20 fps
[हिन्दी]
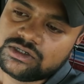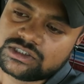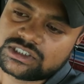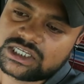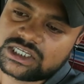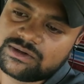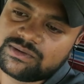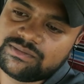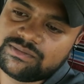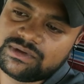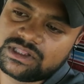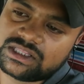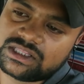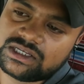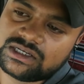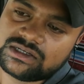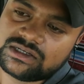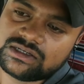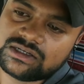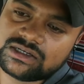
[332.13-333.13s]
उसके बाद फिर
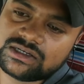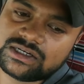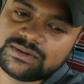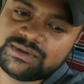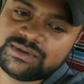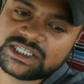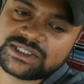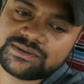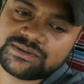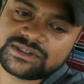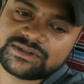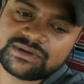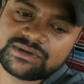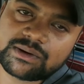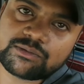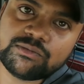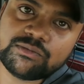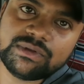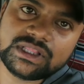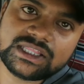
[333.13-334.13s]
मिलते हैं बीच बीच में
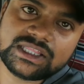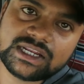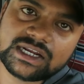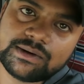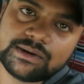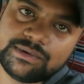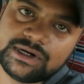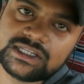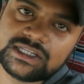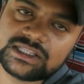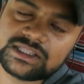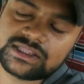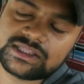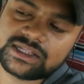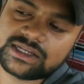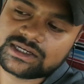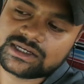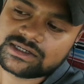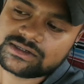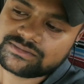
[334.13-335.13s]
आपको मिलते रहेंगे अपडेट
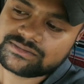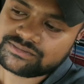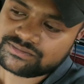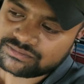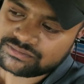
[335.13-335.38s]
देते रहेंगे